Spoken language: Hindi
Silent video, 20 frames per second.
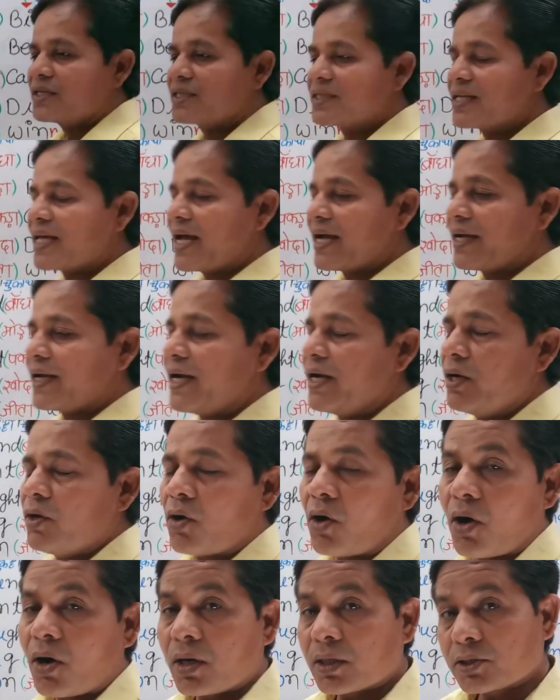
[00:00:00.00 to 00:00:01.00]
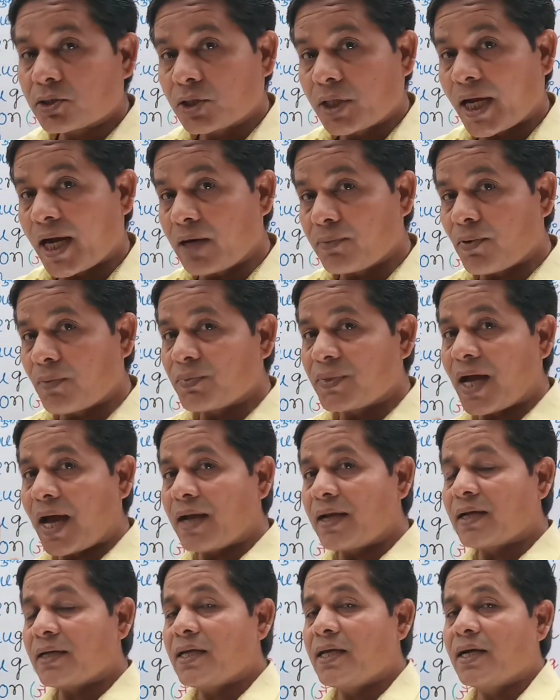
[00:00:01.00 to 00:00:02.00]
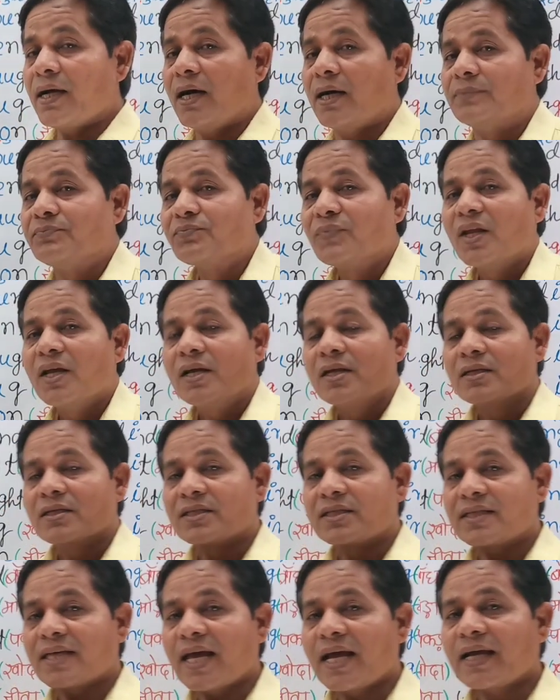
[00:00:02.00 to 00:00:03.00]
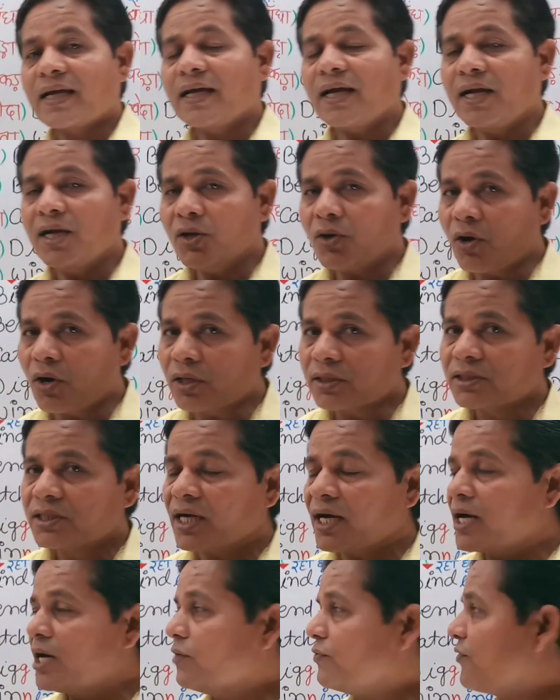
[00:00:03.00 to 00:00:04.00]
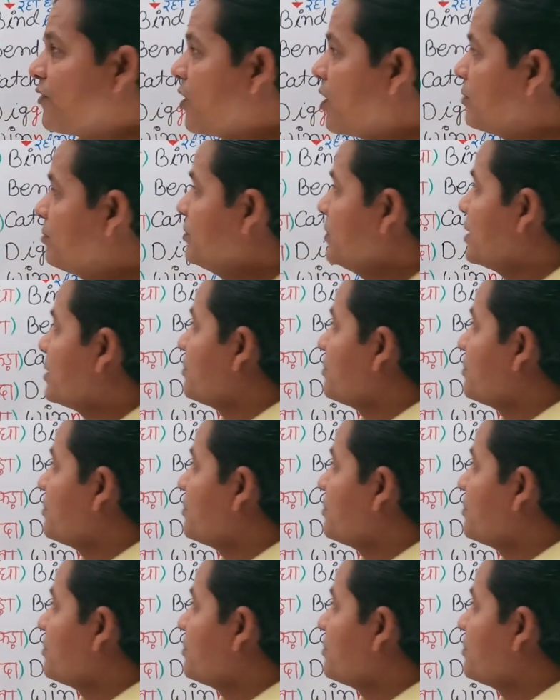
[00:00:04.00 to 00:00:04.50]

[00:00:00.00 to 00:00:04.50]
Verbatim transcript: सेकंड और थर्ड फॉर्म ध्यान रखिएगा सेकंड और थर्ड फॉर्म